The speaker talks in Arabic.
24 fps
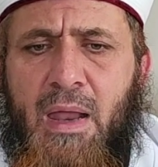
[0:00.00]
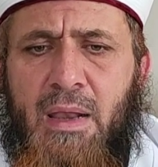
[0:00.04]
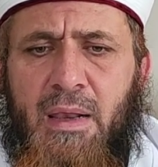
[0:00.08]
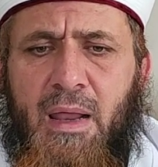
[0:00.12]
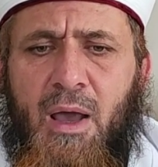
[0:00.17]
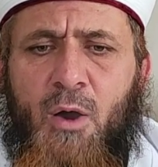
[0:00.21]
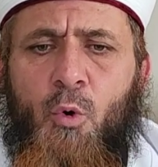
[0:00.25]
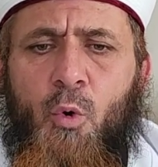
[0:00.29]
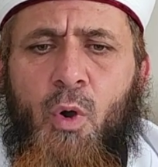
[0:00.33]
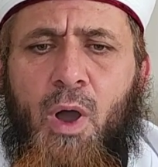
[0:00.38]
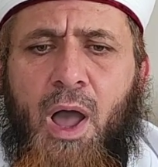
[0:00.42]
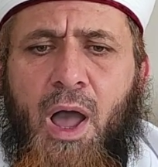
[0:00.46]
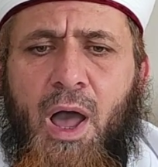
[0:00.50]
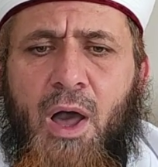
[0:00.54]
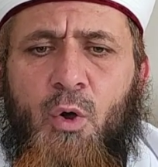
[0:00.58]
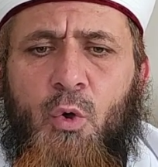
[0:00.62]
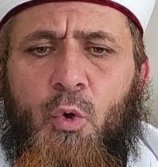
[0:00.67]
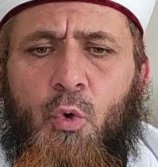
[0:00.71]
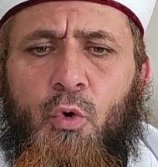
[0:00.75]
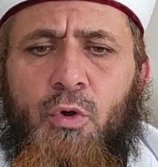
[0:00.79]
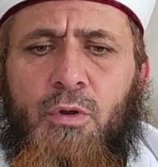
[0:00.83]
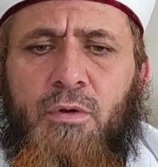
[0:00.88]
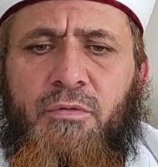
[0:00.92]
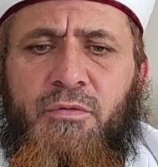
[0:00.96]
له
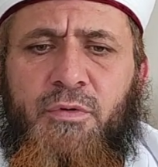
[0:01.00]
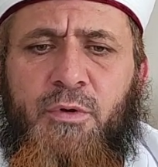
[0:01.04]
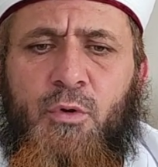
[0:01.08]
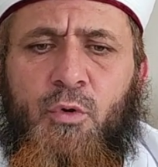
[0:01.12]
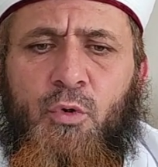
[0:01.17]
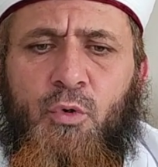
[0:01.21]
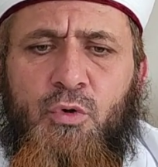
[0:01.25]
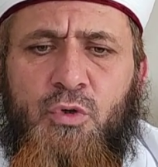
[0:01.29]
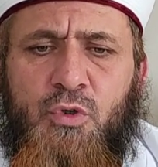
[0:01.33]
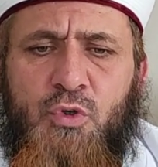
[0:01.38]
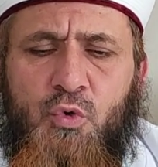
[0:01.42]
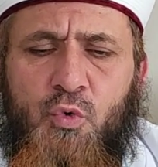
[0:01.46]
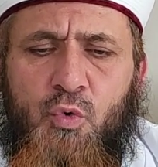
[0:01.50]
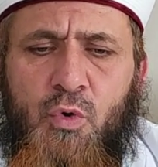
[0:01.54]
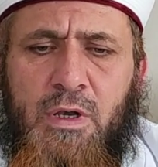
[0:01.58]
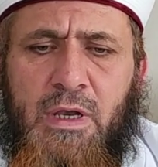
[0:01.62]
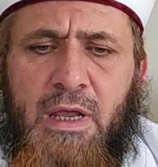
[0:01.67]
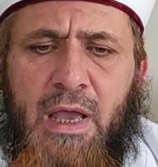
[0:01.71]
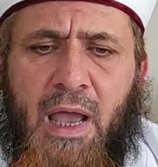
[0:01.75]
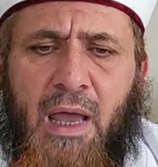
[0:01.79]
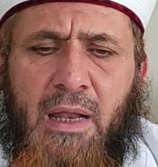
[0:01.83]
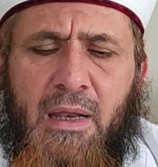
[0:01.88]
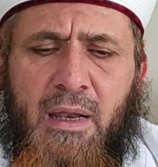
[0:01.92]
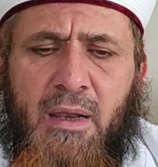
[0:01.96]
حق في
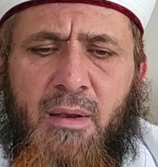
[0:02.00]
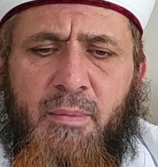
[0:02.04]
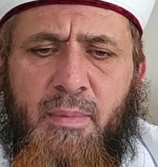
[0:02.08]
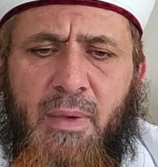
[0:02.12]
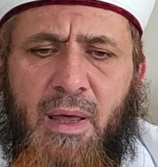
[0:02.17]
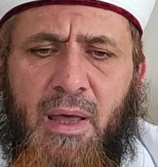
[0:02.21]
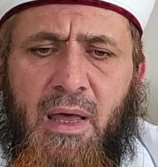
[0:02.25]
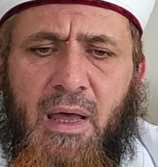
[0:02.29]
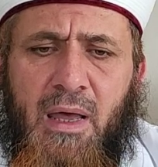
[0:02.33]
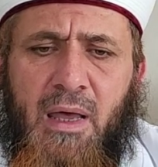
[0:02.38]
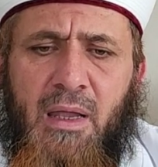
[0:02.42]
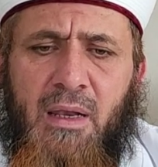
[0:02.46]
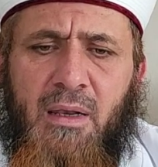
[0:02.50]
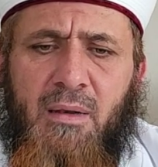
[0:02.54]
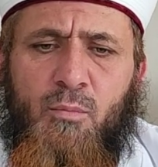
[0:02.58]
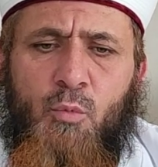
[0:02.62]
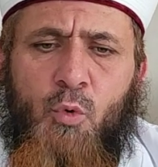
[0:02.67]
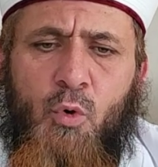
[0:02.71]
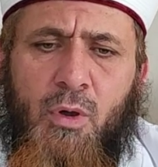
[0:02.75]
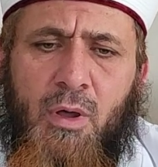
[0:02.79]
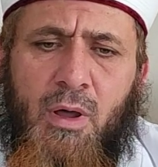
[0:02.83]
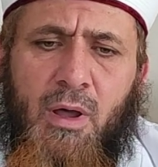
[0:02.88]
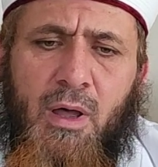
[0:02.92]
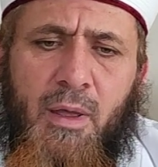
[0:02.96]
الحصول على المال
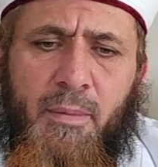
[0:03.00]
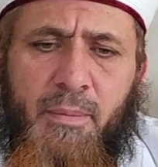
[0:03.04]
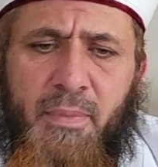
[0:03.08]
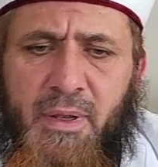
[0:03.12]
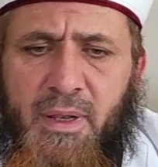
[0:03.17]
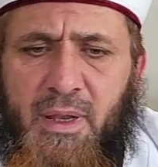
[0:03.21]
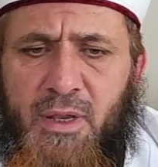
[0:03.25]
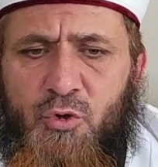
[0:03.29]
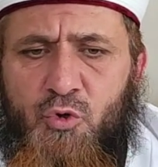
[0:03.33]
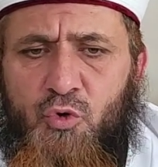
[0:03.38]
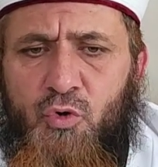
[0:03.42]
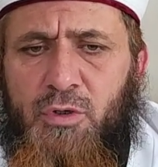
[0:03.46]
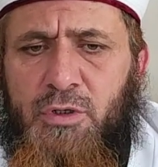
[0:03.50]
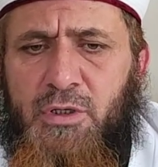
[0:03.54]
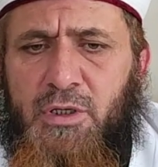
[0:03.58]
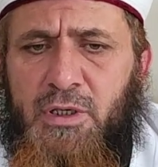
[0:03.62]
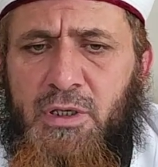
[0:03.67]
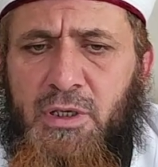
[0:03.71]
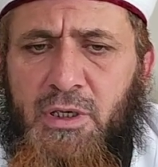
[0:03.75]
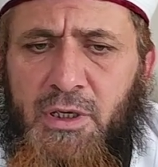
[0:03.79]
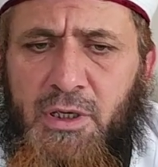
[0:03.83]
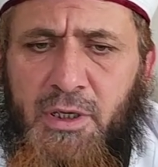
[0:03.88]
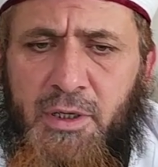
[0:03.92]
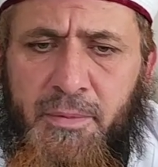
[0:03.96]
مقابل
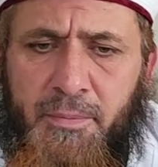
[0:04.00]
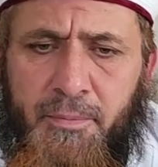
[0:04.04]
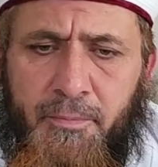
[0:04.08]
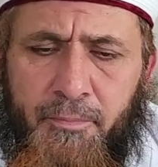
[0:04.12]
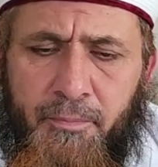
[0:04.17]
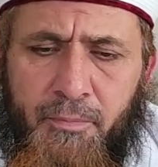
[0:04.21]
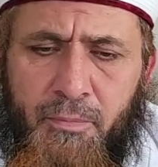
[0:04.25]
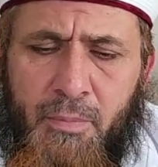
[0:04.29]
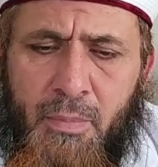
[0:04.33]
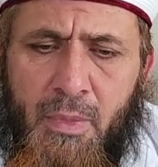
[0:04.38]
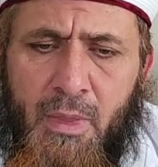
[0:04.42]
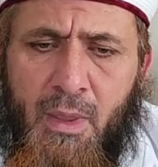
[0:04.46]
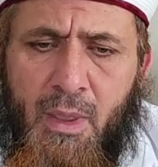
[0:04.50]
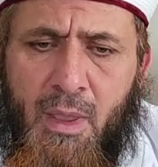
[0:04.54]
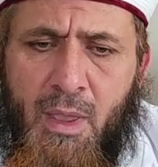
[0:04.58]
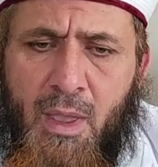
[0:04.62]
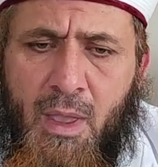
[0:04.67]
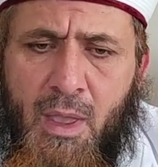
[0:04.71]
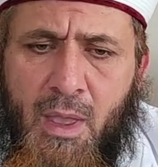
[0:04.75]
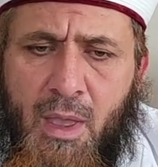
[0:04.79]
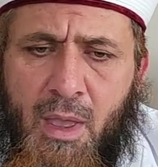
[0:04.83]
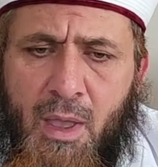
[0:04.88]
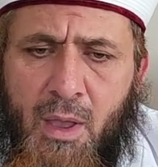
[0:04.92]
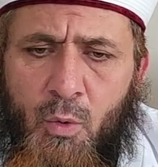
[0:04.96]
جهده
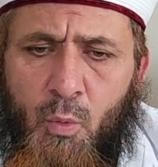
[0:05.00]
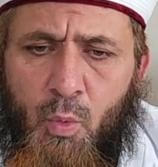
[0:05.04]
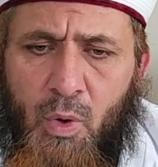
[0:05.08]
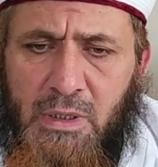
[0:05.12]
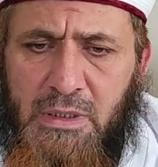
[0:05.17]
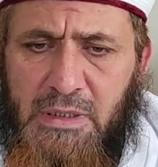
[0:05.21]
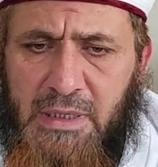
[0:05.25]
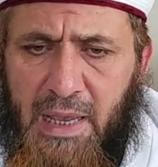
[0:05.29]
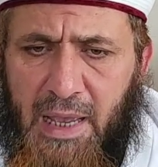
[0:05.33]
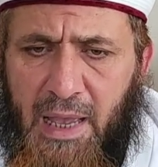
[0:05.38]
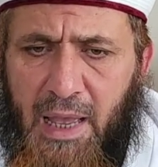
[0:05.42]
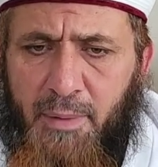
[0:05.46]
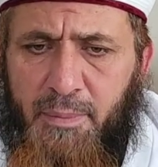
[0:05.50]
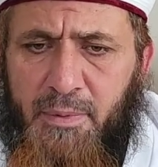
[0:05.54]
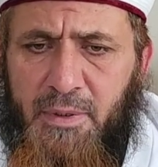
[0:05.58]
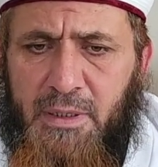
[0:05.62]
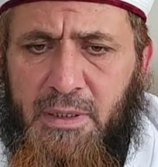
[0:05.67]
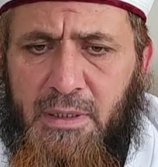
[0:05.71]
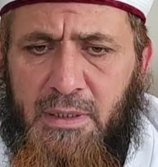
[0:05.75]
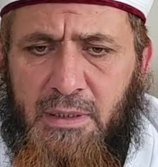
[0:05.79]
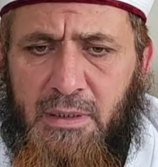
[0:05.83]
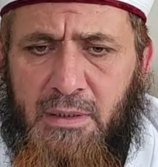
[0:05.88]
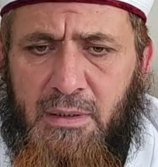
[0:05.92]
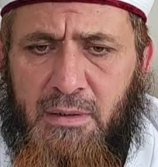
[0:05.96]

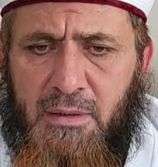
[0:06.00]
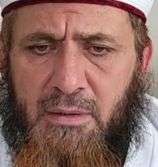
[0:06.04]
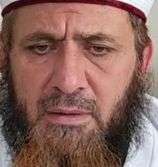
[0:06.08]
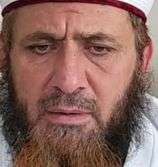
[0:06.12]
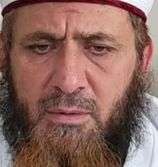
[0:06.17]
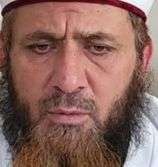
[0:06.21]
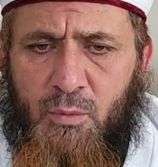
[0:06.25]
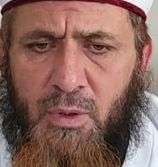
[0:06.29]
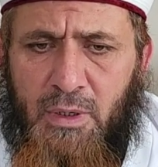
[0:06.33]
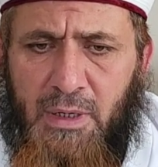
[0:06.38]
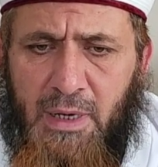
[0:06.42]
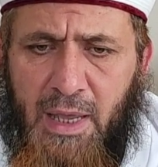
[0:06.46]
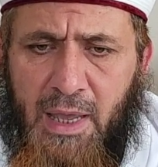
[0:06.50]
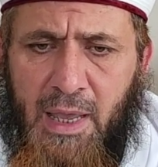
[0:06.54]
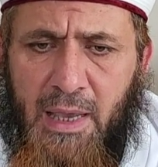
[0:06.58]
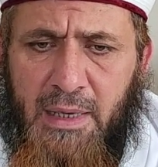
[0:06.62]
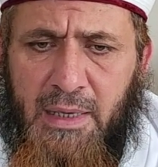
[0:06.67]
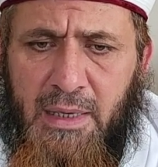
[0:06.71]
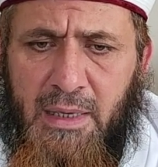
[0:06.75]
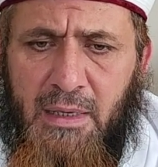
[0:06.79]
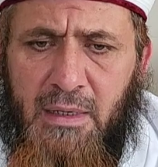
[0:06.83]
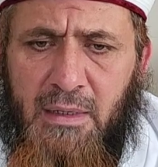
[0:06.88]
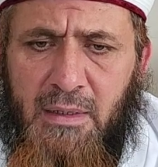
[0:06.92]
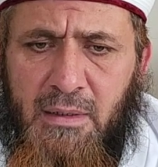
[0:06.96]
وتعبه
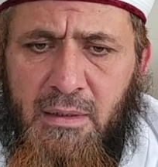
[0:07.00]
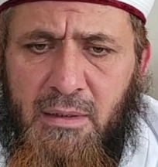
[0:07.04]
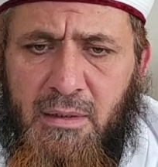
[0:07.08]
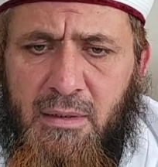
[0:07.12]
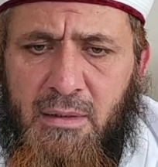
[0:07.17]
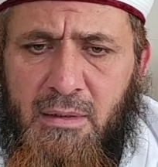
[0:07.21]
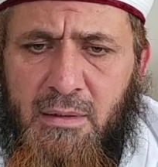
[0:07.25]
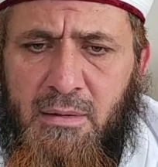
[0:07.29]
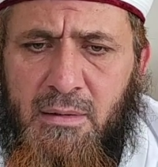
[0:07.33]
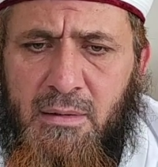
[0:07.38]
ولكن